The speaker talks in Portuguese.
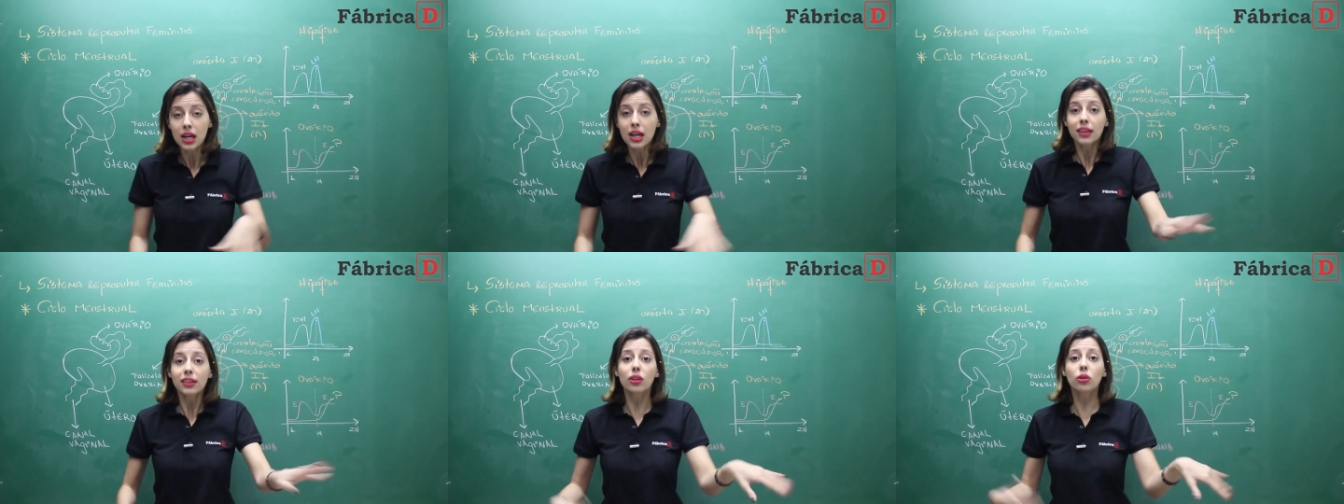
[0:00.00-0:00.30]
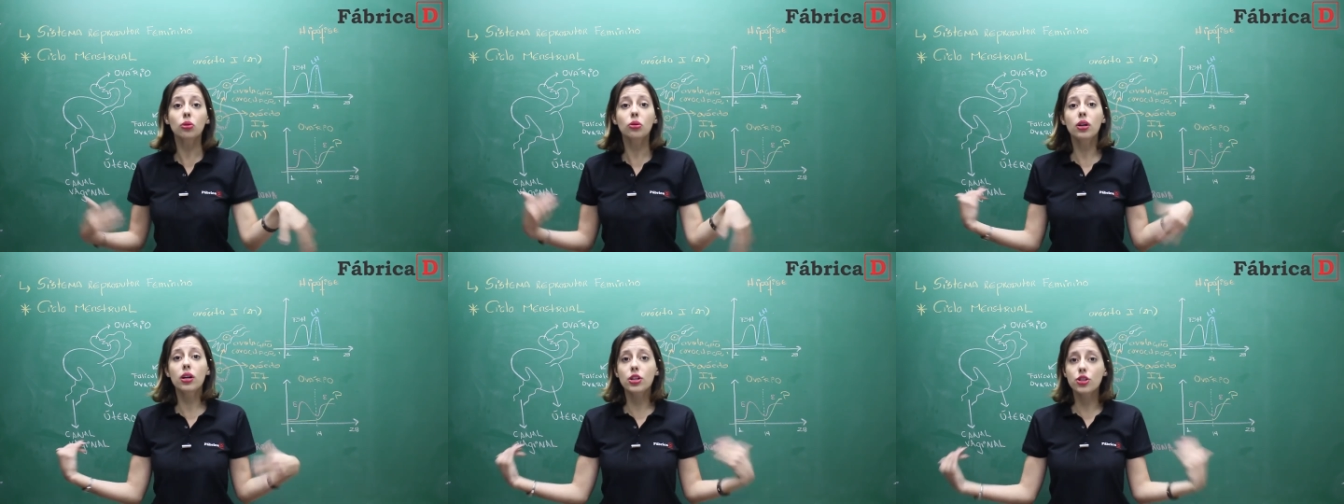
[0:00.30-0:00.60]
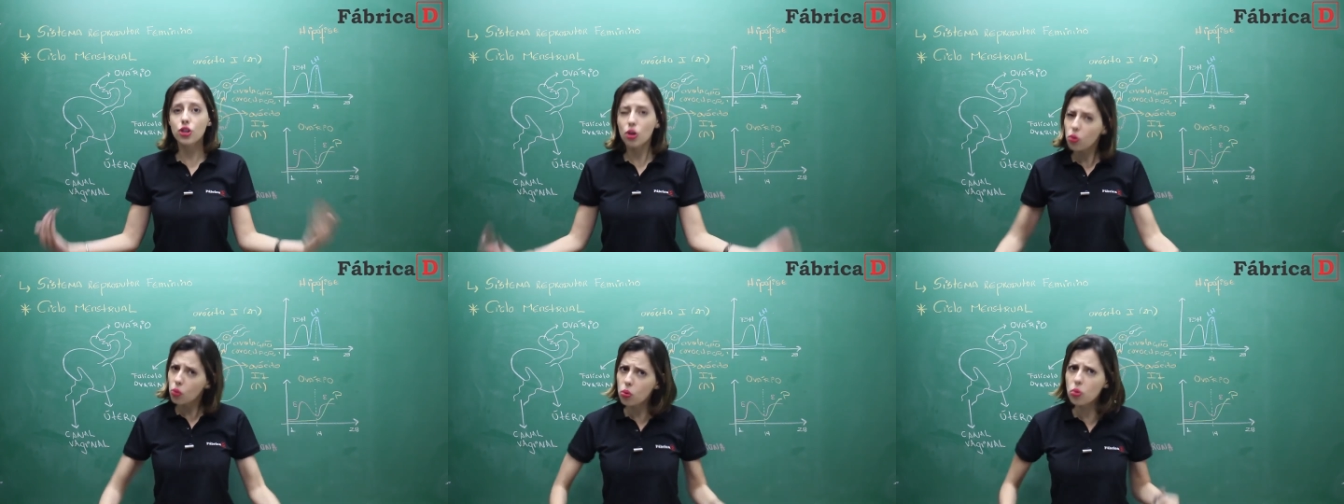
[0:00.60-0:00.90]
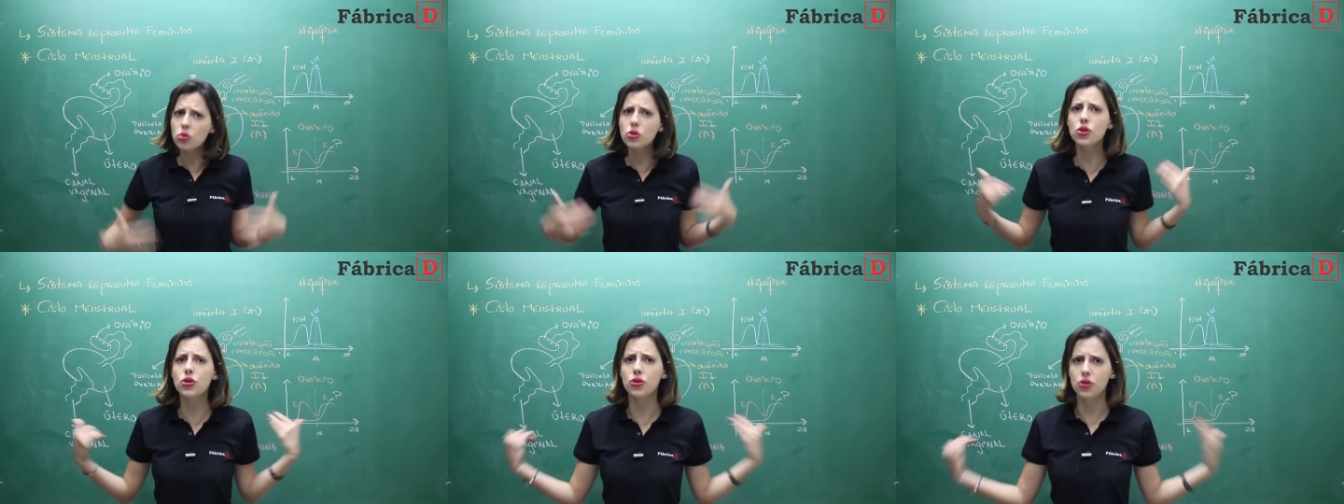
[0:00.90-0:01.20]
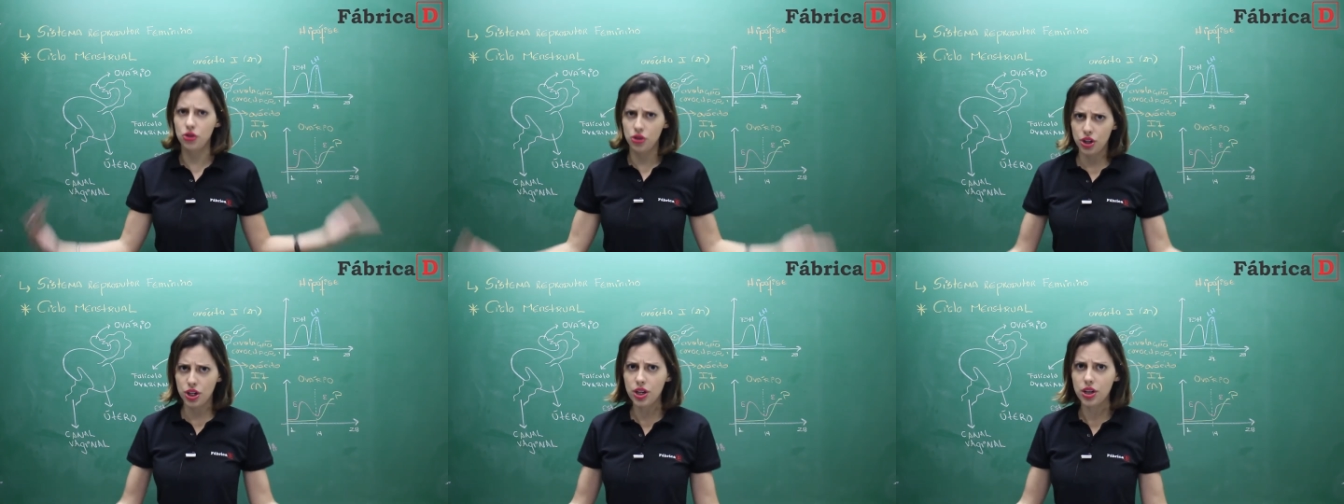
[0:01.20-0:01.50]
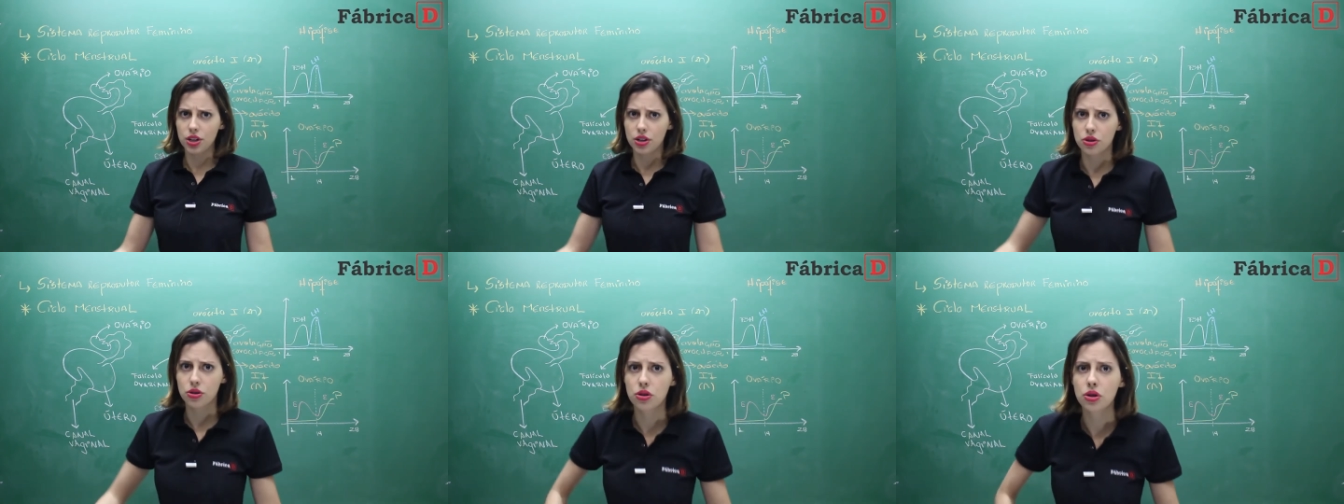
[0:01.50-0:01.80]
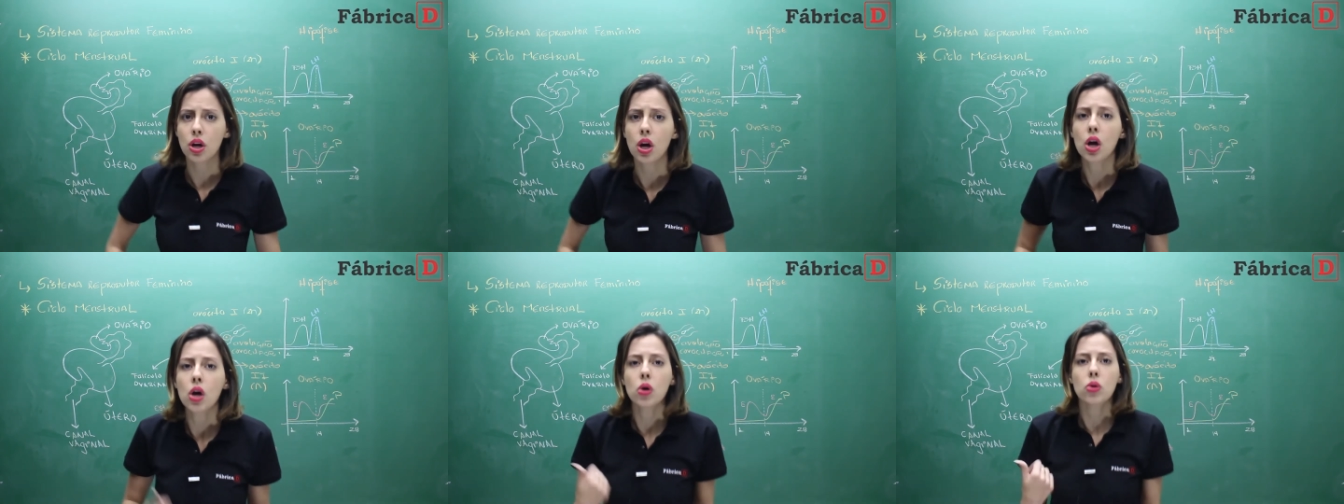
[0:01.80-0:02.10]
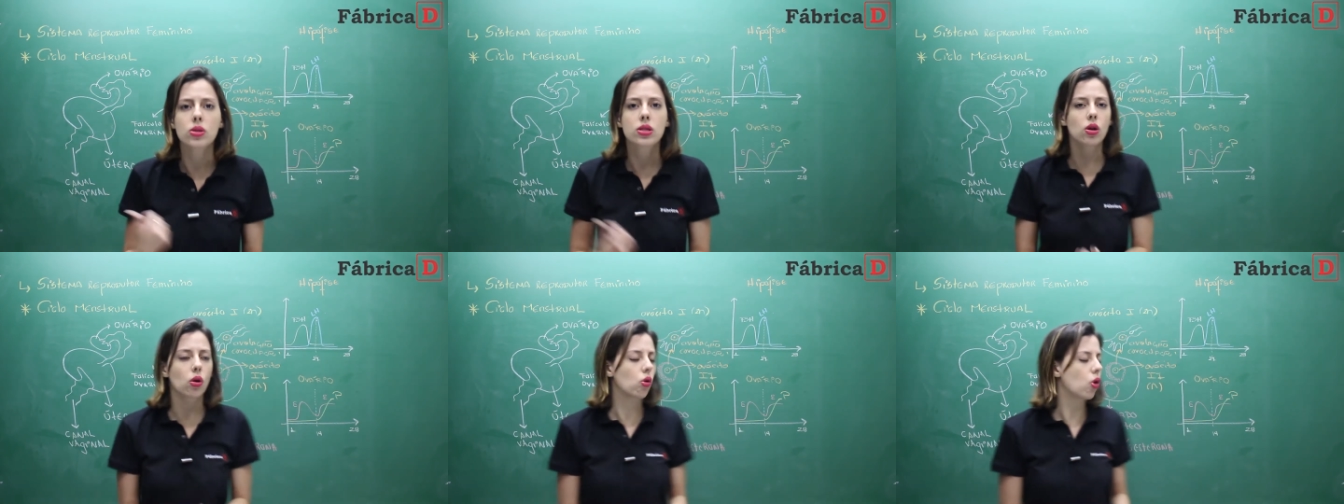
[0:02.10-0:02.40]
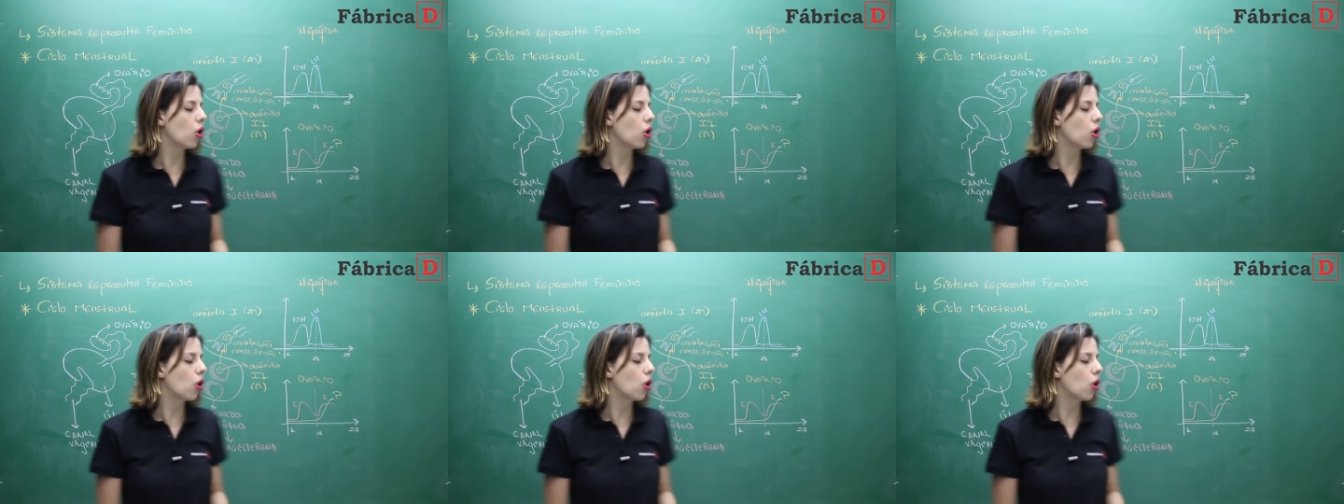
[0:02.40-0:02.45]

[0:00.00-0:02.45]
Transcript: Então, durante alguns dias, o seu